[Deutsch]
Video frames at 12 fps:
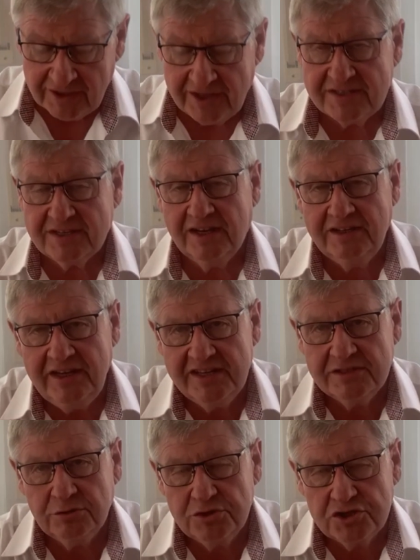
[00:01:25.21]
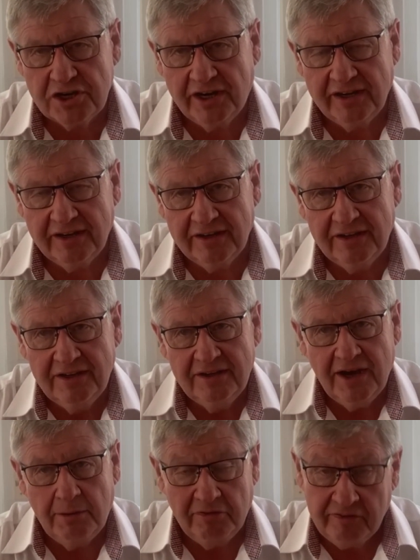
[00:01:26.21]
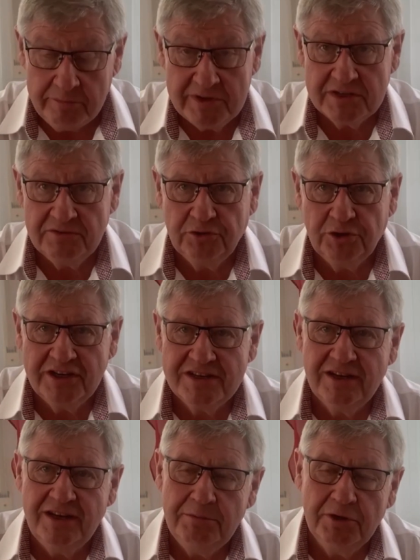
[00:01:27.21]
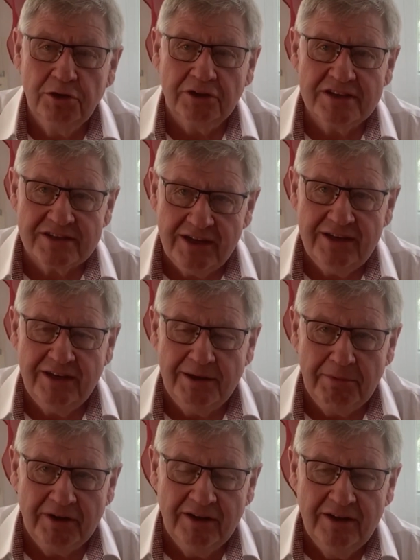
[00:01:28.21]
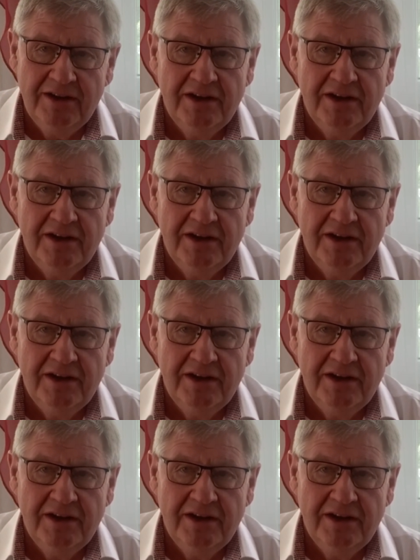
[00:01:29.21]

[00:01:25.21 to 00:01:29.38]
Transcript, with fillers: es kann nichts uns scheiden. Aber wir müssen vor diese Liebe Gottes annehmen.